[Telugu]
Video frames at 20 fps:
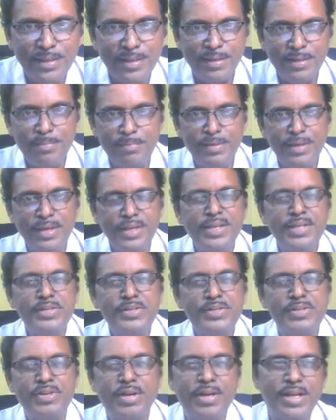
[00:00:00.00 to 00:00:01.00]
ఈ
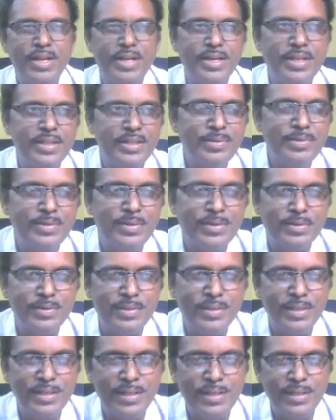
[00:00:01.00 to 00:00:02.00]
బేకింగ్ సోడా అనేది
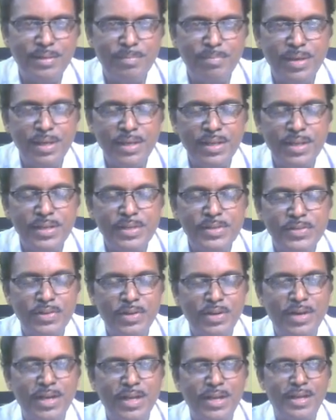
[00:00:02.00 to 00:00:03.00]
ఉంటుంది బేకింగ్
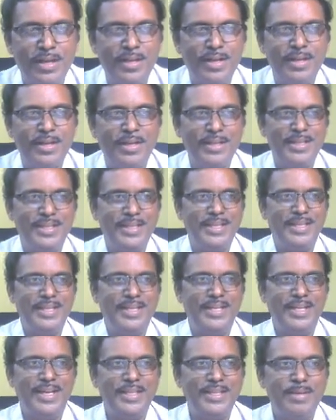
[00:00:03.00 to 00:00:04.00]
సోడా
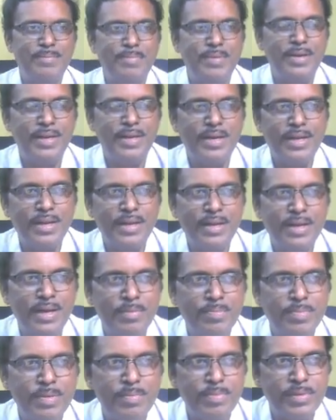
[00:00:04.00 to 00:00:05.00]
అది ఎప్పుడన్నా కడుపు నొప్పి